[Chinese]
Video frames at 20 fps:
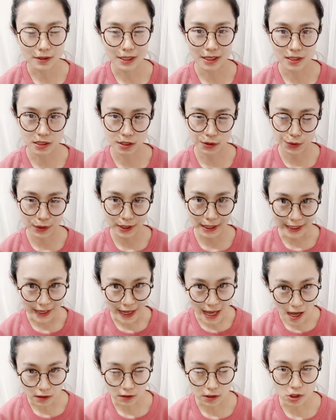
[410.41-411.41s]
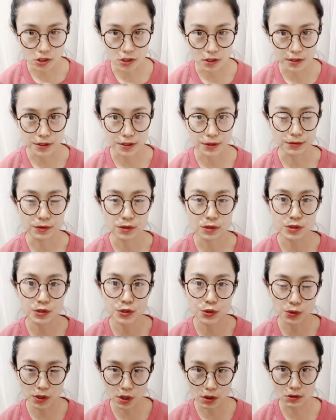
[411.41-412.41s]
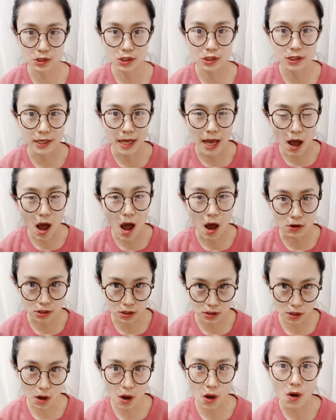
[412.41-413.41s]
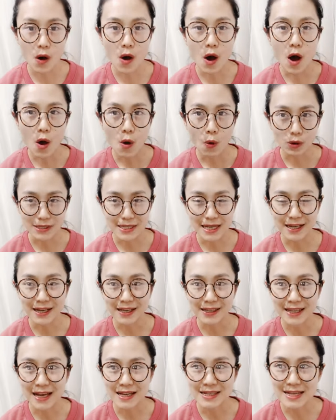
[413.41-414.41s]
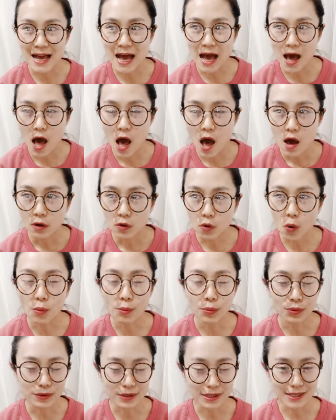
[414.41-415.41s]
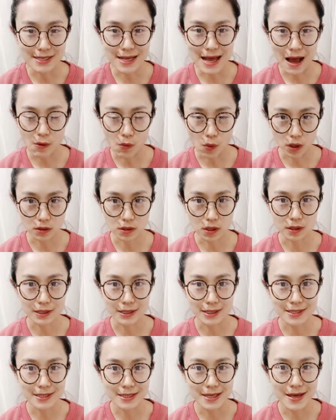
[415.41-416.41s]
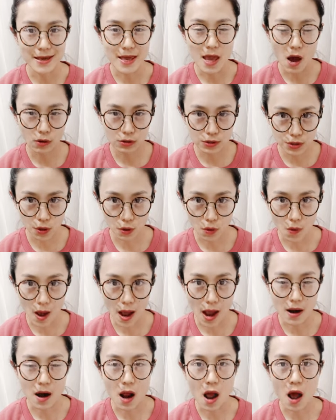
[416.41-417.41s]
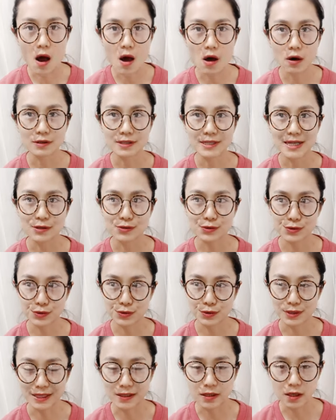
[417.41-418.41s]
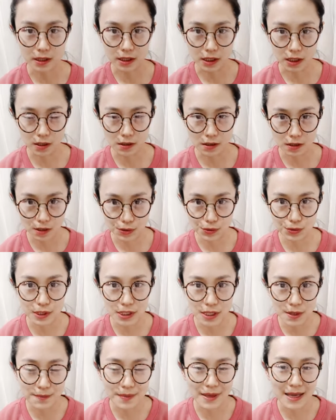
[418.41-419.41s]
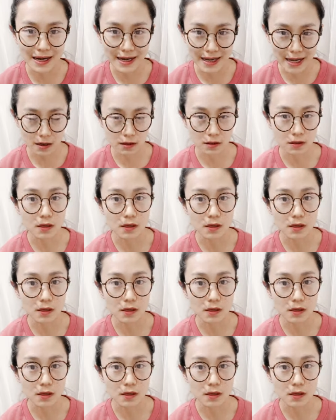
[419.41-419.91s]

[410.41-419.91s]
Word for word: 那至于领养的事情，就等治疗好之后，我再给大家公布一下我的一些要求啊，然后再去一个一个的去甄别领养人